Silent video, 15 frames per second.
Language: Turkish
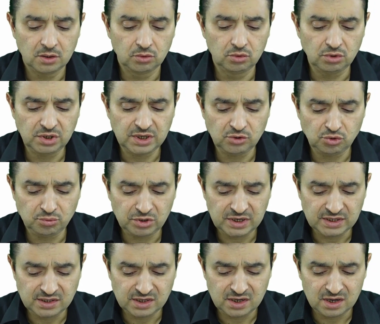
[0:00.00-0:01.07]
Türkiye
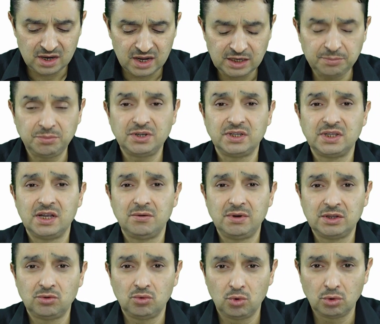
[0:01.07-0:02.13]
Cumhuriyeti'nin layık bir
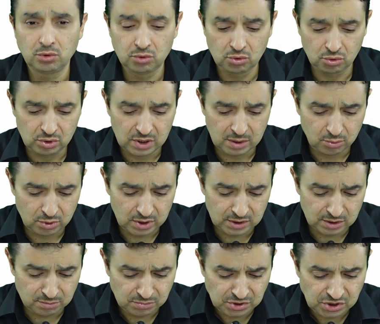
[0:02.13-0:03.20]
devlet olduğu kabul
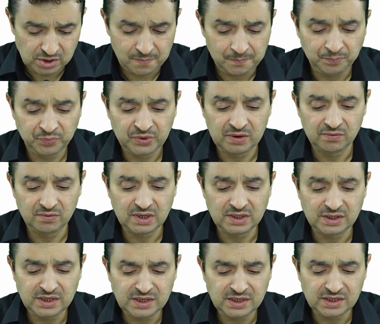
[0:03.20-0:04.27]
edilmiş ve
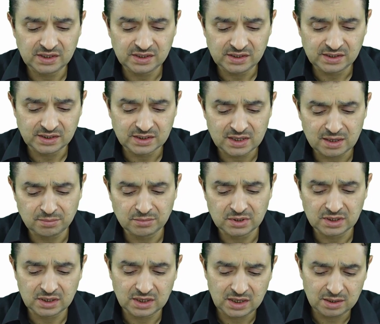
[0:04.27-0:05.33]
dini
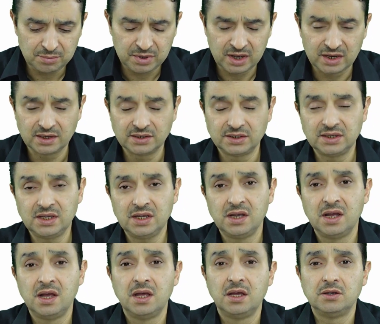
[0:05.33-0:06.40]
İslam'dır ibaresi
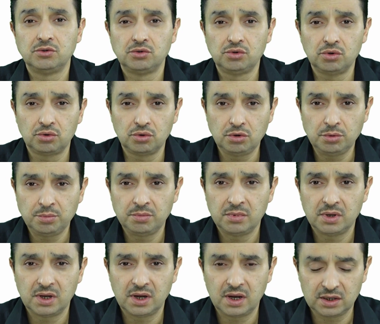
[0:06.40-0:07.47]
sökülüp
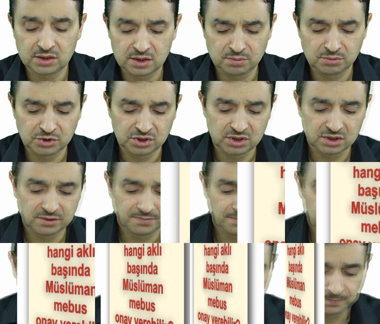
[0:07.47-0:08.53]
atılmıştır.
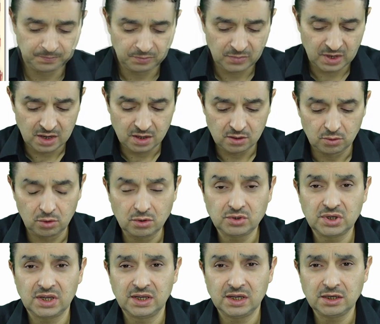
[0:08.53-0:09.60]

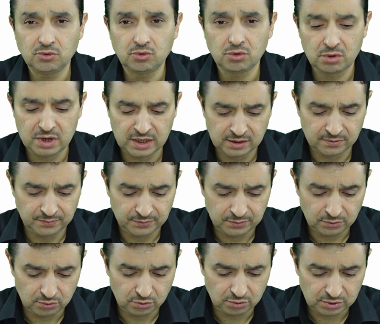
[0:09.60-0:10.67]
Oysa yeni kurulan
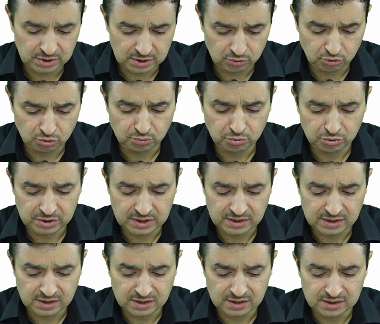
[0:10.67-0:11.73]
Türkiye
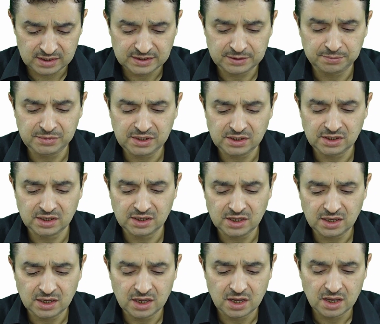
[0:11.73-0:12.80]
Cumhuriyeti'nin resmi
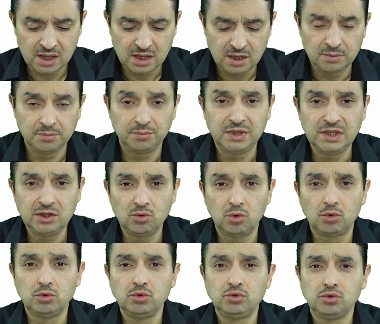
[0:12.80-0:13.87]
dini
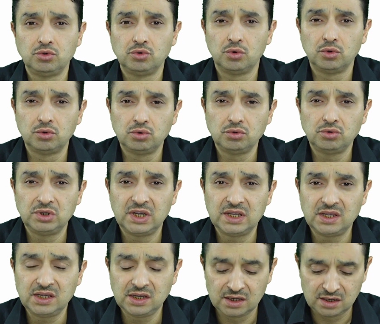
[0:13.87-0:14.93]

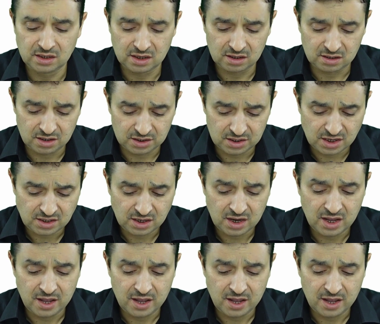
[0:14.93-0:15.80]
1937 yılına kadar